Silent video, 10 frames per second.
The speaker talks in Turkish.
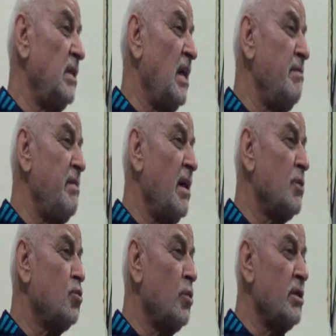
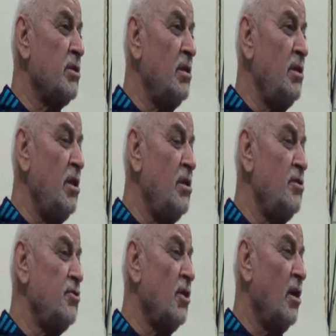Enbiya suresinin
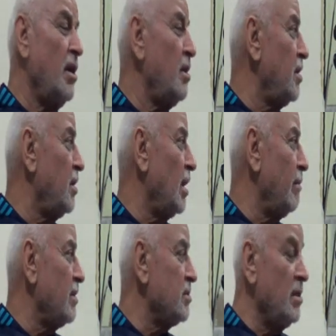7. ayeti
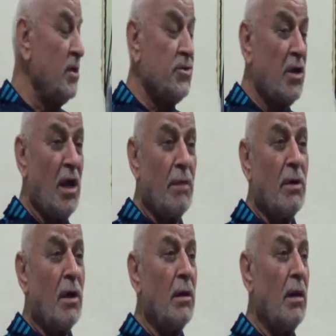kerimesinde
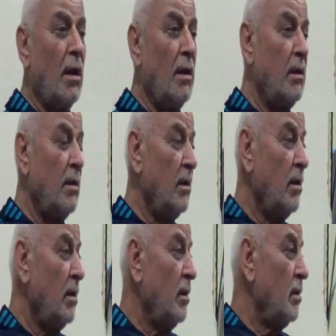Cenab-ı Allah
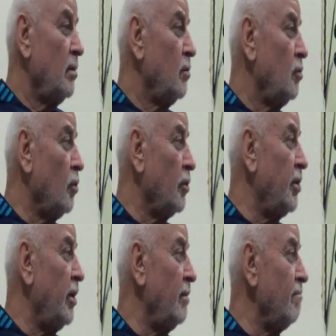diyor
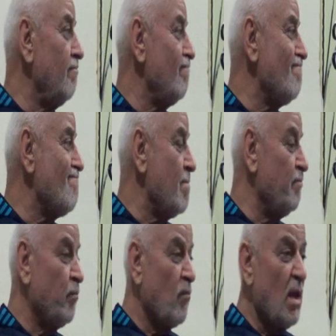ki
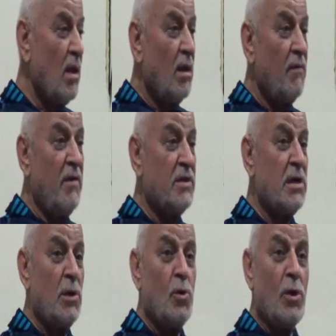
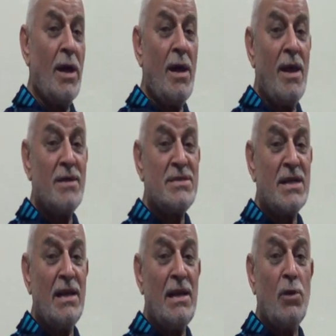Feselü ehler
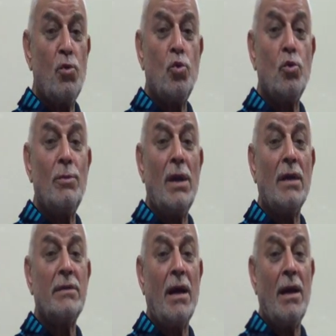zikrin kuntum
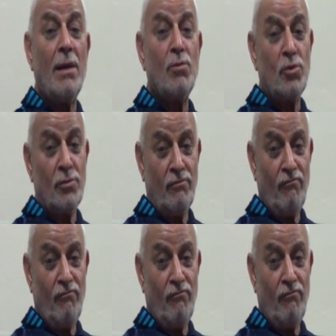la ta'lemun.